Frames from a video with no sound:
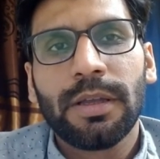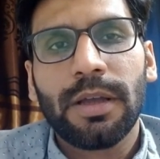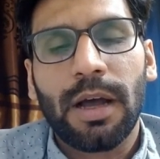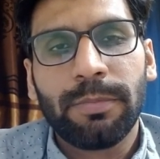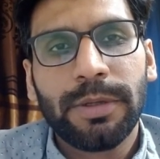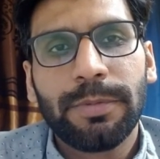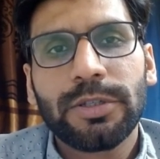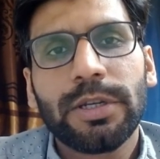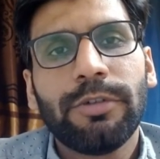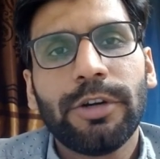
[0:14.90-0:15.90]
आपने
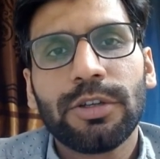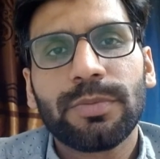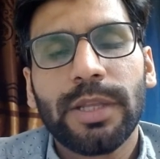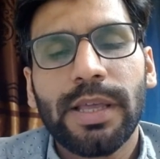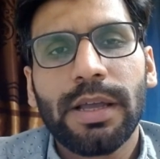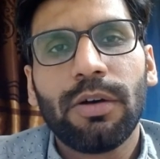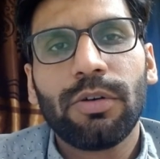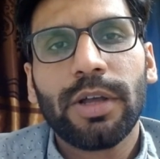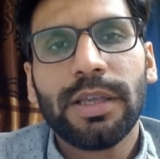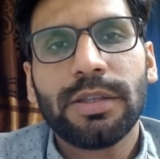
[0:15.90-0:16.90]
पिछले वीडियोस में देखा
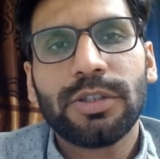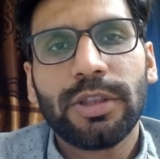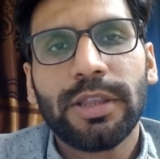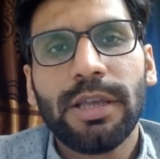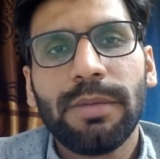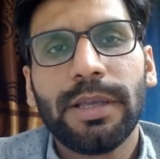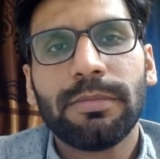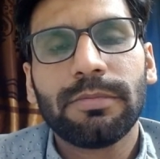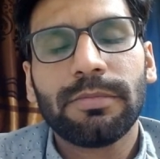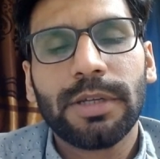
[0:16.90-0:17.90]
होगा कि जितनी भी
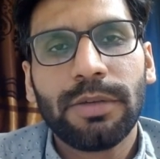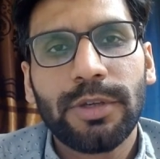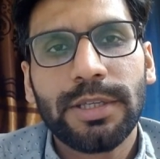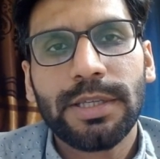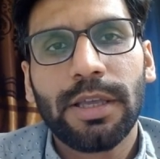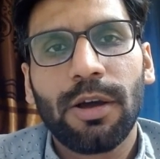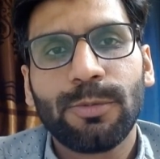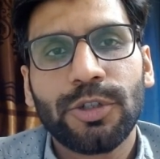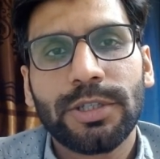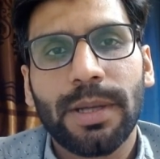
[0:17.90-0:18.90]
मैंने वीज़े के
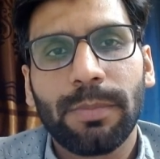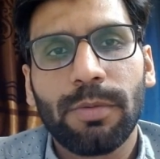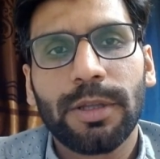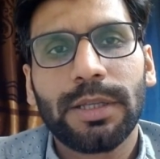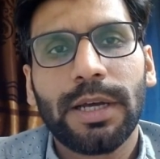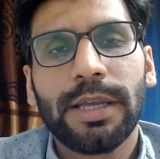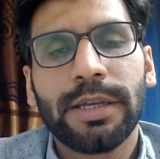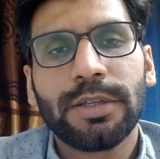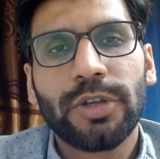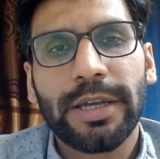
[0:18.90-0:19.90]
ऑप्शन आपको बताए
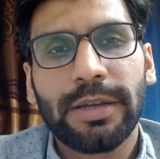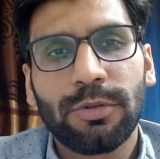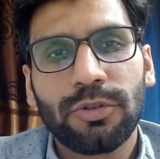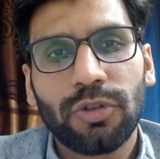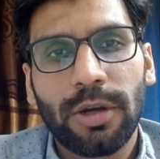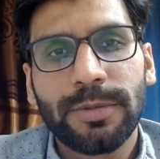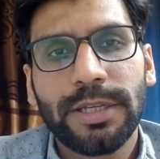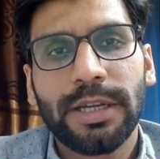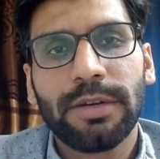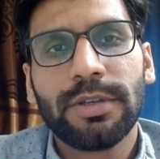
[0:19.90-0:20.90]
हैं चाहे वो जॉब
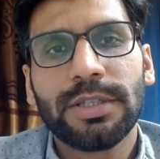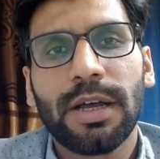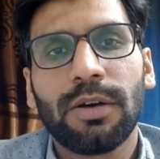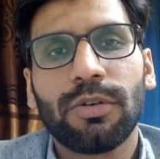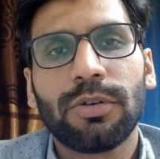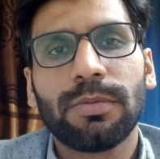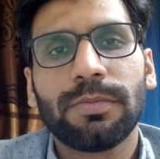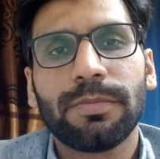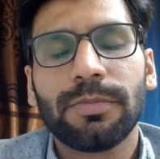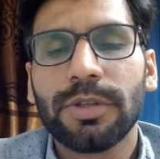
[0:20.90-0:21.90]
सीकर वीज़ा हो
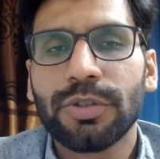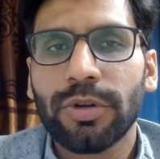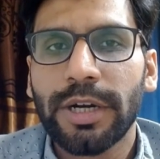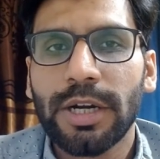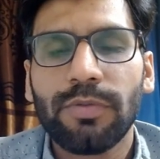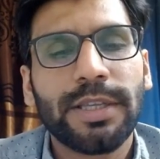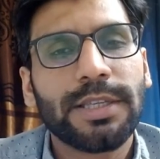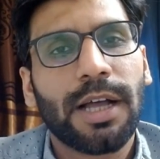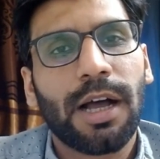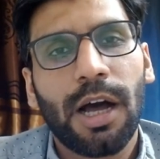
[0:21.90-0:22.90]
स्टूडेंट
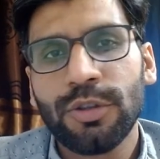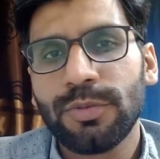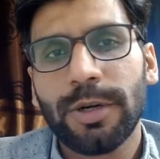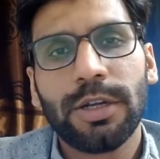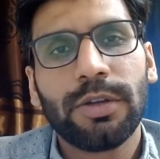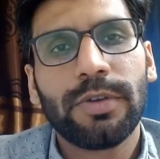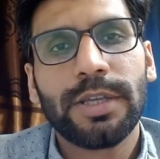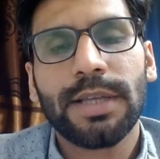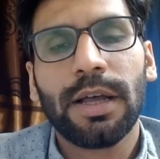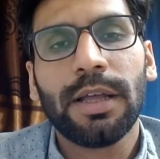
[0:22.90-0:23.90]
वीज़ा हाउस बिल्डिंग वीज़ा